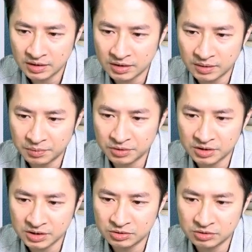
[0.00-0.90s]
呃布
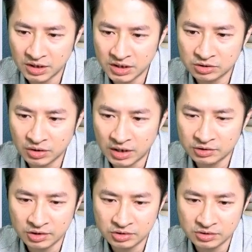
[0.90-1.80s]
林的区间一直甩来
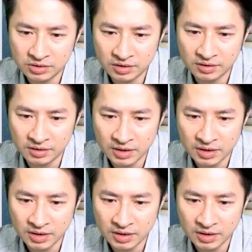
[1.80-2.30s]
甩去哦，